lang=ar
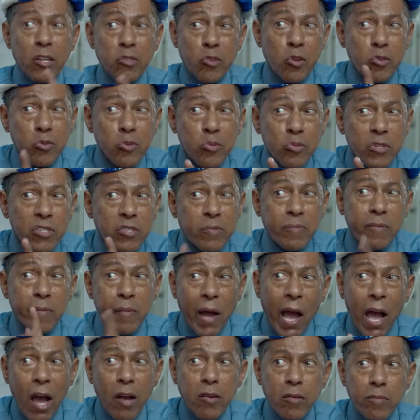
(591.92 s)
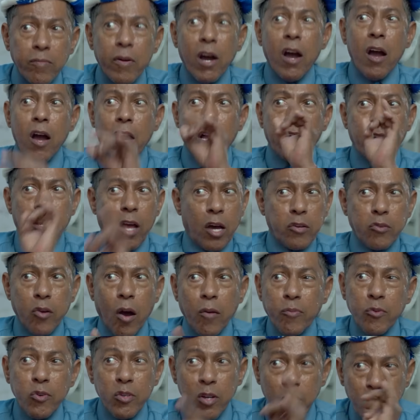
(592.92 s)
لا تحطون اسمي معاكم
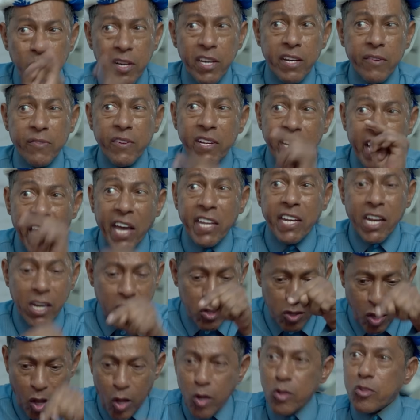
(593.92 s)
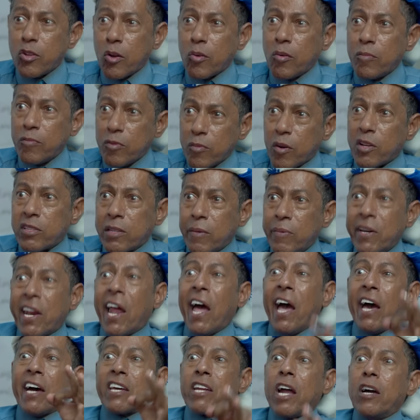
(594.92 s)
لأنه أبوي لو عرف إني أنا اللي دخلتكم المختبر
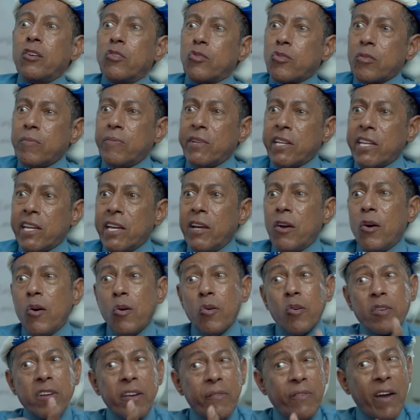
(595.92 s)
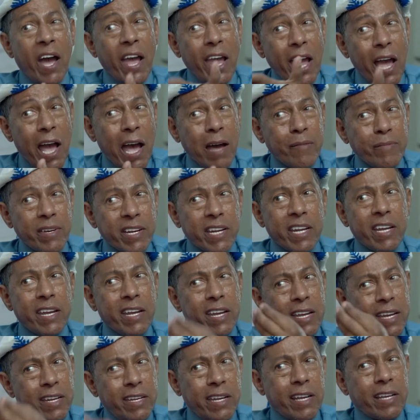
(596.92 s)
راح يضربني وكفاية عامل
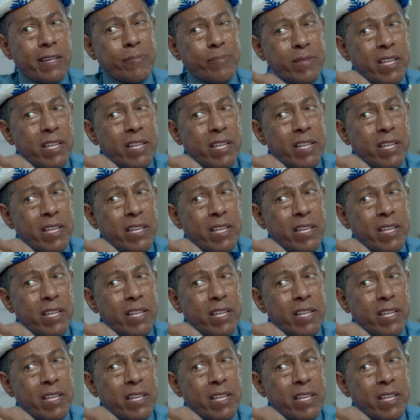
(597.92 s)
إنك